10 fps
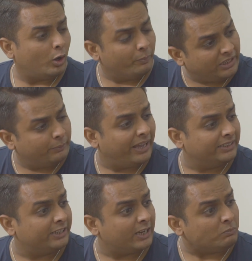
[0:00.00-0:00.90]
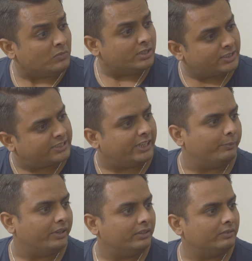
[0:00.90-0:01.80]
और मेरी बहन का नाम
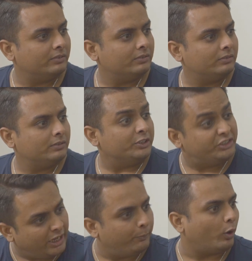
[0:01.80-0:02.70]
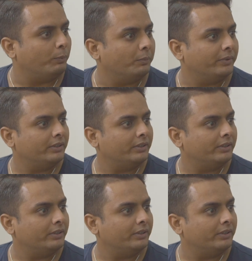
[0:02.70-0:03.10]
सेम है ये प्रॉब्लम